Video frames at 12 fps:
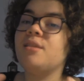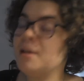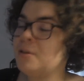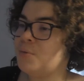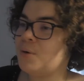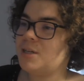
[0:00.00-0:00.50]

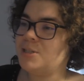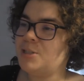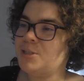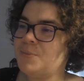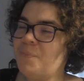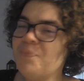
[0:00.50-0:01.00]

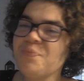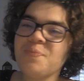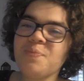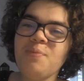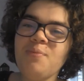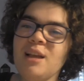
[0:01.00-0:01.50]
tatouage.
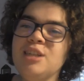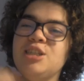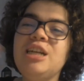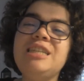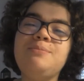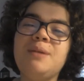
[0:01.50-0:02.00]

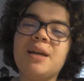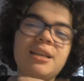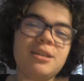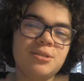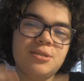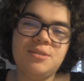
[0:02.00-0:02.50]
Je
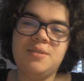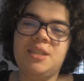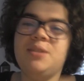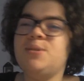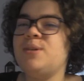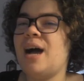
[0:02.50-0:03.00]
l'expliquerai dans une autre
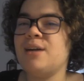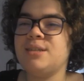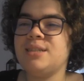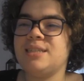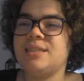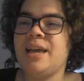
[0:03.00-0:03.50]
vidéo à quoi
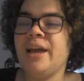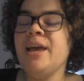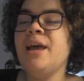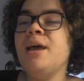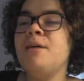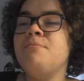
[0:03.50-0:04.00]
ça sert,
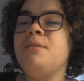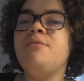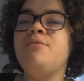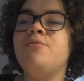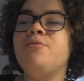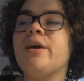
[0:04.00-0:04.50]
mais
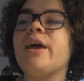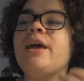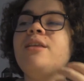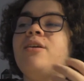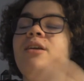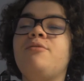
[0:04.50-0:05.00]
vous me
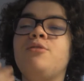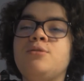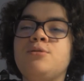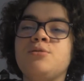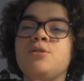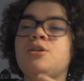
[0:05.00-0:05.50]
verrez dans
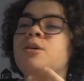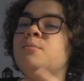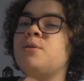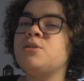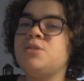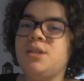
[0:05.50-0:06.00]
l'évolution de
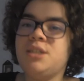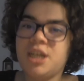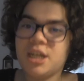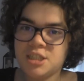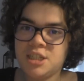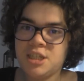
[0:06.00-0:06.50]
comment j'ai
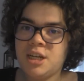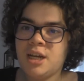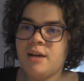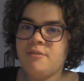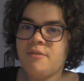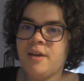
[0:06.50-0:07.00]
cherché
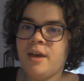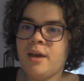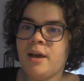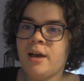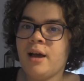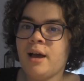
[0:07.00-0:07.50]
à
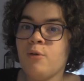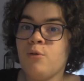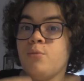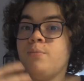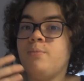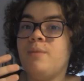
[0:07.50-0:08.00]
faire, à,
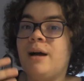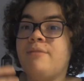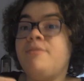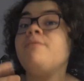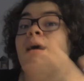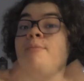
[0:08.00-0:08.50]

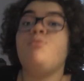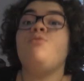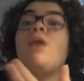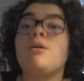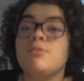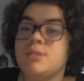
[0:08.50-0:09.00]
à,
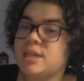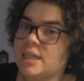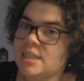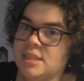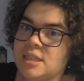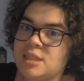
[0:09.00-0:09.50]
pouvoir
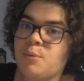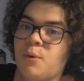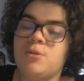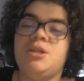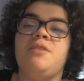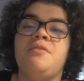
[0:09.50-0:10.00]
concrétiser ce
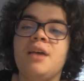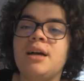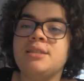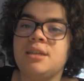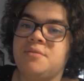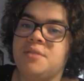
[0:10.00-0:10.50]
projet
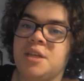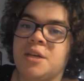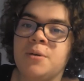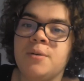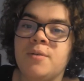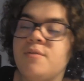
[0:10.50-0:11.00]
via cette
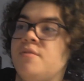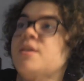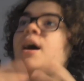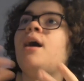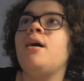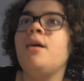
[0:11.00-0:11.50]
vidéo,
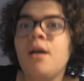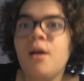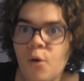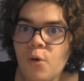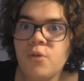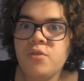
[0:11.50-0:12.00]
via
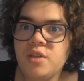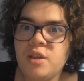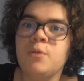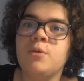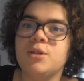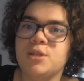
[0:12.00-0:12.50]
aux
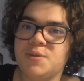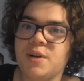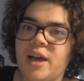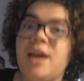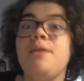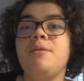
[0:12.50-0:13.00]
vidéos que je ferai.